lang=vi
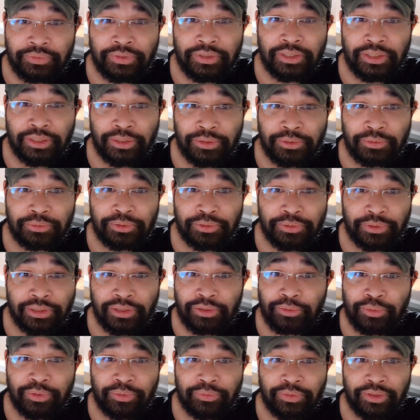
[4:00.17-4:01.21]
vì nhiều
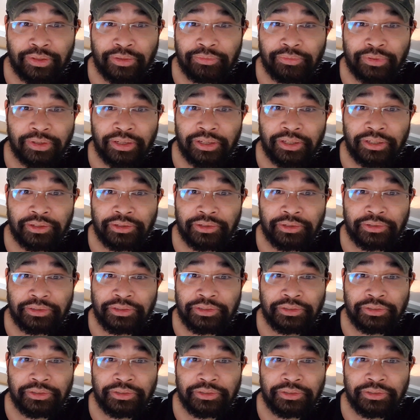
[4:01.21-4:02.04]
chuyện quý vị vẫn còn